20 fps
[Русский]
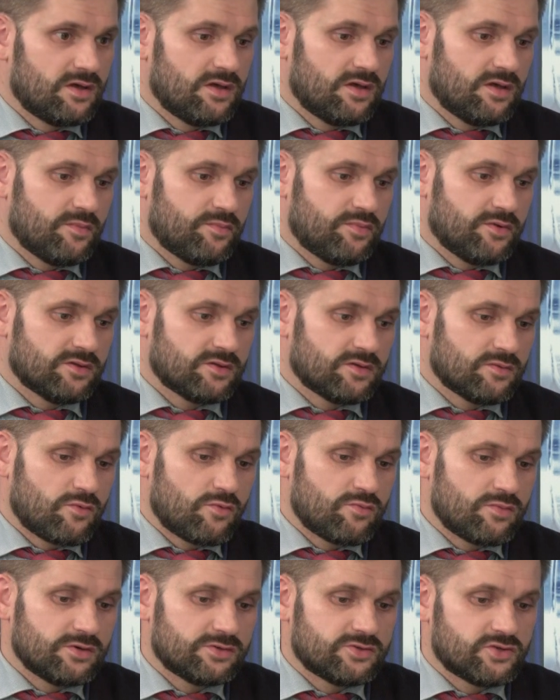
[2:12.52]
И
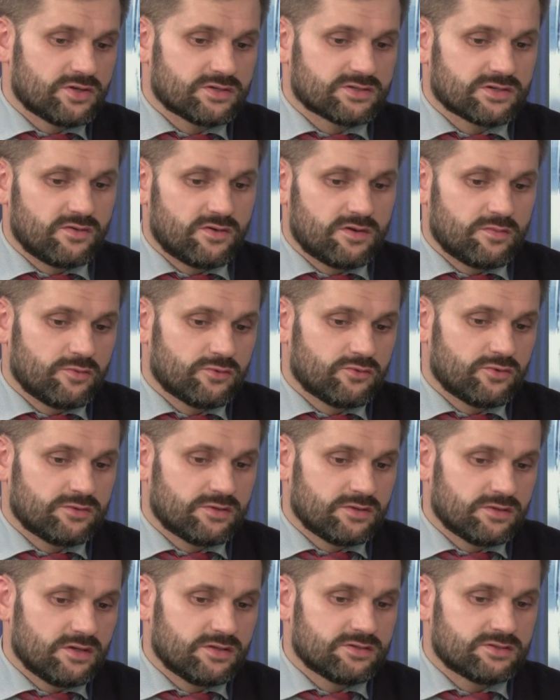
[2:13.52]
поэтому мы сейчас говорим о той
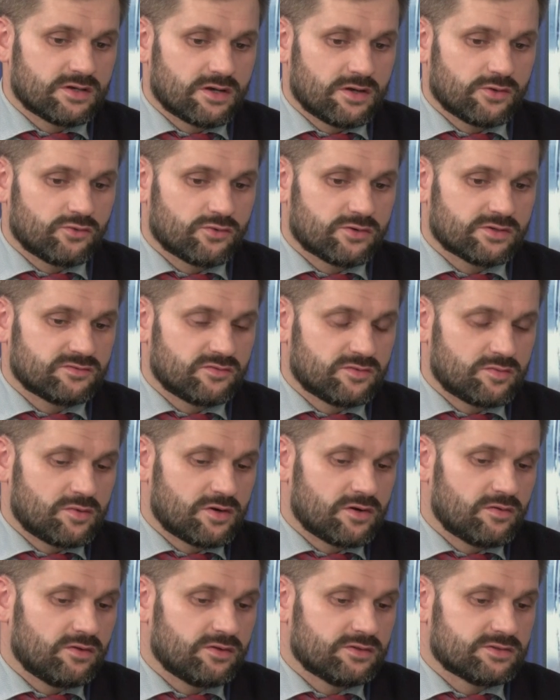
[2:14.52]
тенденции, которая
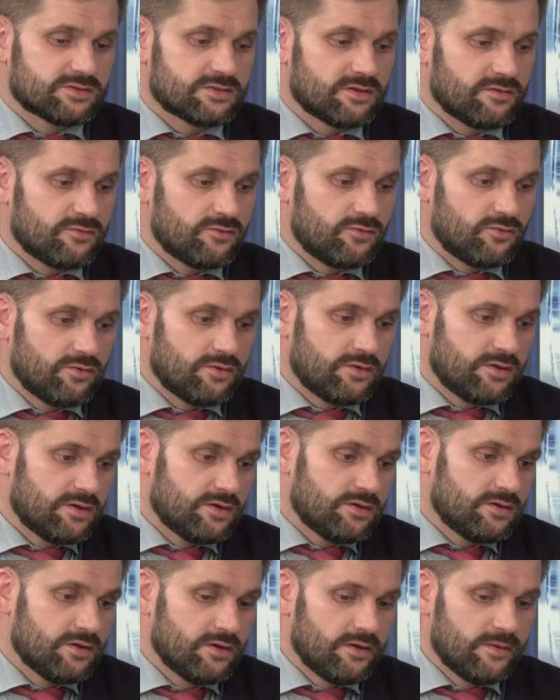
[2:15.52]
сформировалась давно.
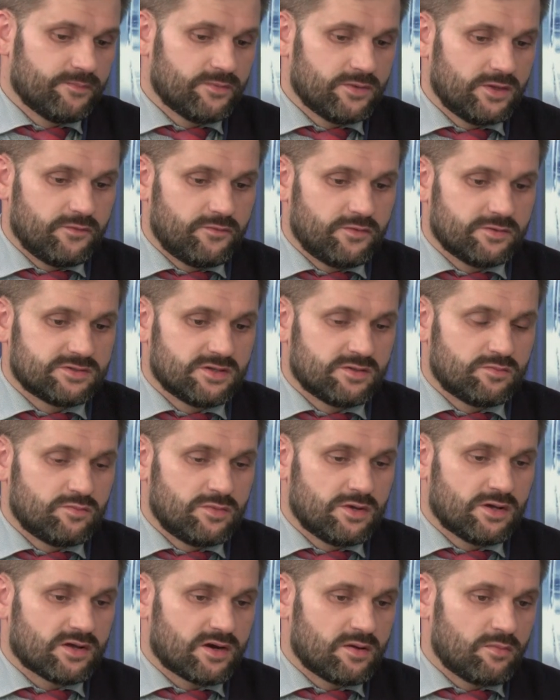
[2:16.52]
И дефицит
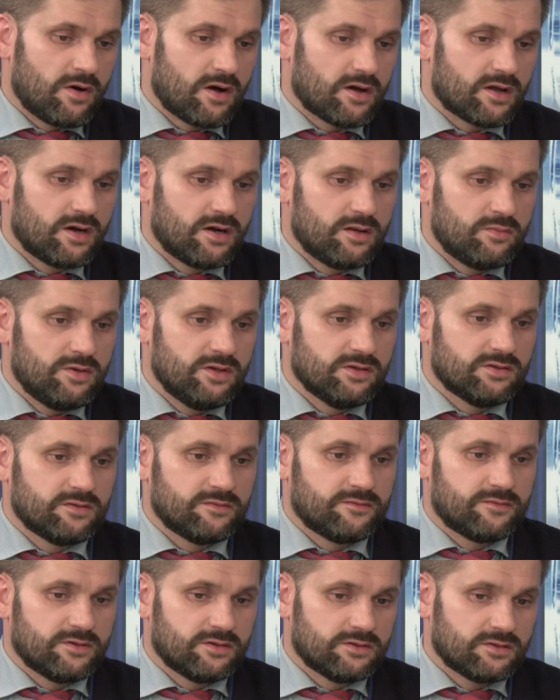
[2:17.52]
микро- и
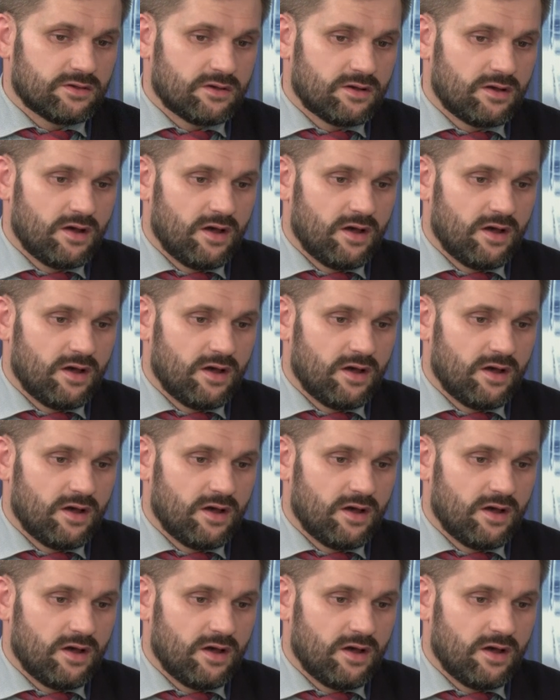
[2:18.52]
макроэлементов – это